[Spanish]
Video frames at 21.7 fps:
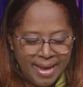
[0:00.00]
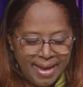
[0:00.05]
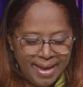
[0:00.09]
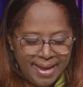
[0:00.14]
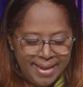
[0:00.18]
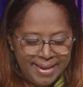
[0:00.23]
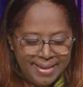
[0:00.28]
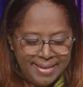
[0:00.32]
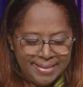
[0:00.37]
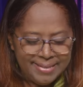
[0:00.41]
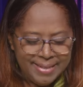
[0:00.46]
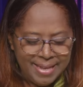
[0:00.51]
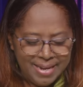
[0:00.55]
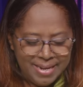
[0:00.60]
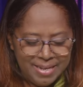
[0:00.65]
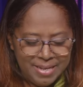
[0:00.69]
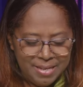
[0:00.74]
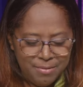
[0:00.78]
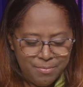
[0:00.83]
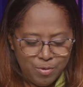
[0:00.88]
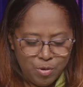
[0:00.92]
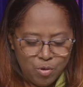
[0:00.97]
en este
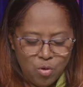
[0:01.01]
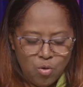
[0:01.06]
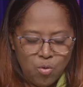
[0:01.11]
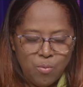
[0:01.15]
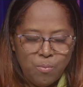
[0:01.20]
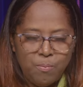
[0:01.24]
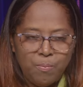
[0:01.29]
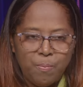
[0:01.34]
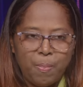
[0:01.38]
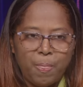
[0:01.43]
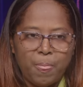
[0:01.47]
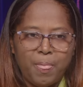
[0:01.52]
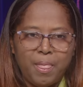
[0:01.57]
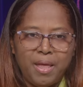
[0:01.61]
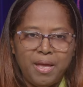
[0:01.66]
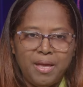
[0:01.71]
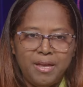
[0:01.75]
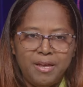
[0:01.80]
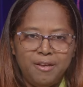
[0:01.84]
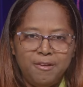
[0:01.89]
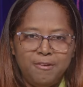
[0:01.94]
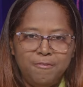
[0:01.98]
libro
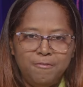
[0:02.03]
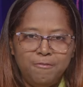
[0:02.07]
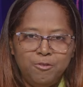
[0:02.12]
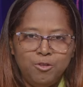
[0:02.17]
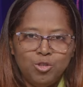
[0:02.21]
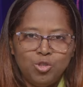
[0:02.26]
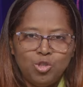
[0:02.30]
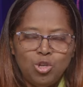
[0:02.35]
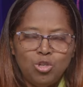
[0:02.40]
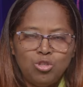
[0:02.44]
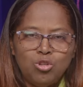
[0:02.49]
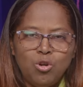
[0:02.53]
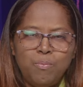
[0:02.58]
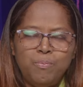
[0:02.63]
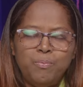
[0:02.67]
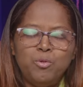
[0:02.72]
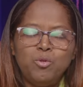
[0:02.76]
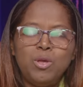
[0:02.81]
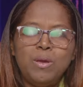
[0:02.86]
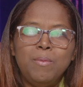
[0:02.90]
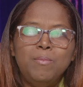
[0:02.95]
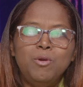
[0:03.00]
nosotros
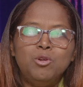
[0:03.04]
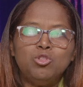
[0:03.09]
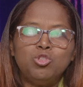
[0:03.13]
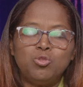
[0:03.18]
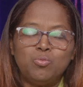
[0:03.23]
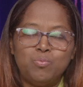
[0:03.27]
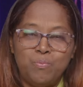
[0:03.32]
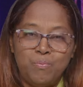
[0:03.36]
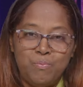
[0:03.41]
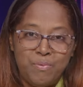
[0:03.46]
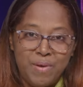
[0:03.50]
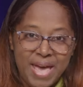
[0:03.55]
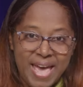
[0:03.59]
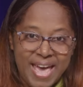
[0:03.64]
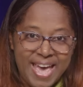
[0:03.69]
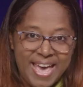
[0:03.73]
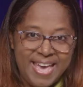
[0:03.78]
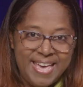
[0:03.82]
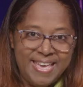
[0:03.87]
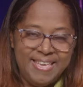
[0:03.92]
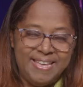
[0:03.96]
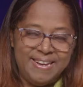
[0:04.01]
pudimos
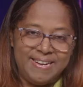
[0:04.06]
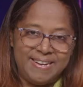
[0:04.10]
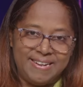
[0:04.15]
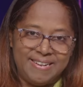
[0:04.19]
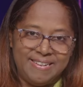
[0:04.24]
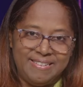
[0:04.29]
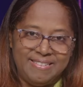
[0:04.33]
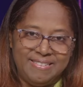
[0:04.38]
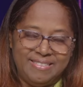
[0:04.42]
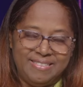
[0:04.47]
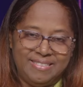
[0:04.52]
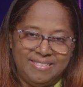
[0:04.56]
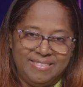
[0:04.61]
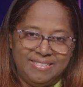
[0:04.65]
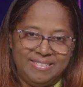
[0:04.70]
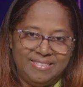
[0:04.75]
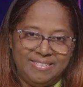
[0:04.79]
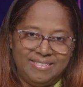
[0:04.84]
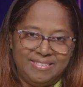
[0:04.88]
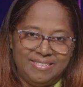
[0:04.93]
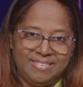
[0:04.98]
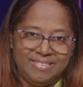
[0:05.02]
ver,
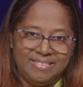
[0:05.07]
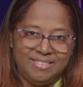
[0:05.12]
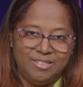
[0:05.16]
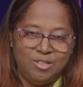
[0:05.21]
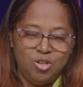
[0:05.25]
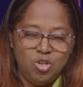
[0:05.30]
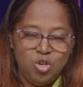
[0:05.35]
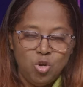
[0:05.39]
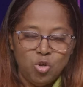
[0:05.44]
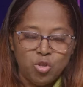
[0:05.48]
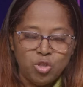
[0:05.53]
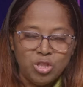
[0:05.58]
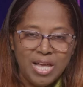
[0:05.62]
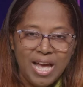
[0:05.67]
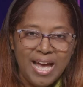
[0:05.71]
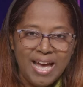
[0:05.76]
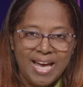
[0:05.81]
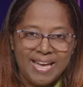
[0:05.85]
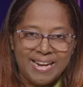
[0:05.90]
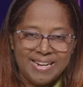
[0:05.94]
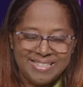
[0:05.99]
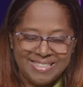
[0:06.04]

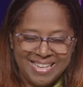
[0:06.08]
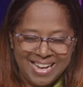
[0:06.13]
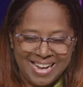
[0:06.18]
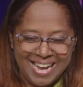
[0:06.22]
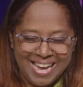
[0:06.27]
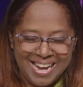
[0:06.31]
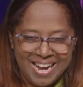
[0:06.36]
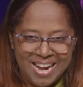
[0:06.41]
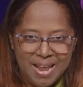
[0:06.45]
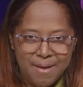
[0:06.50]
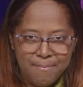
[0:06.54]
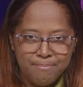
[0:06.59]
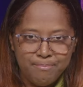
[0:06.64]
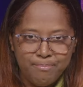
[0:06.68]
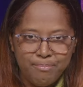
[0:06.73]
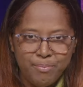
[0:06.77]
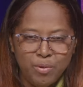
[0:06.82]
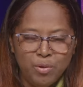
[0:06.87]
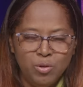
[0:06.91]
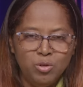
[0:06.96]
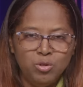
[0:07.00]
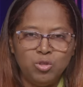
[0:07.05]
notar, sacarle
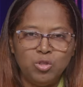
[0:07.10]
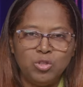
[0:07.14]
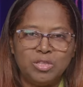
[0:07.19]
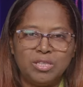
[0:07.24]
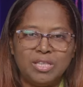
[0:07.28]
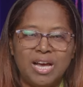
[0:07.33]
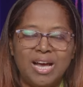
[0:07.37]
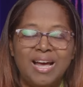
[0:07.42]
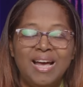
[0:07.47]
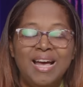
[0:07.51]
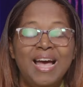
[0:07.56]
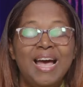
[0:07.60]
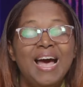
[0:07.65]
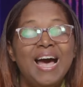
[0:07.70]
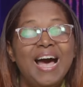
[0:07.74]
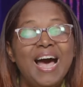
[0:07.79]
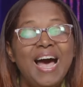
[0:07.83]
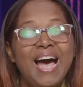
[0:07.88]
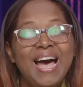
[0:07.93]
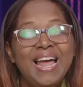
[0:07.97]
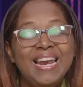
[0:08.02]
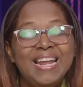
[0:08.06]
punta
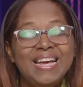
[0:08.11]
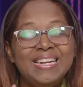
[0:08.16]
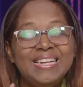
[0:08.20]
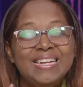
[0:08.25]
a la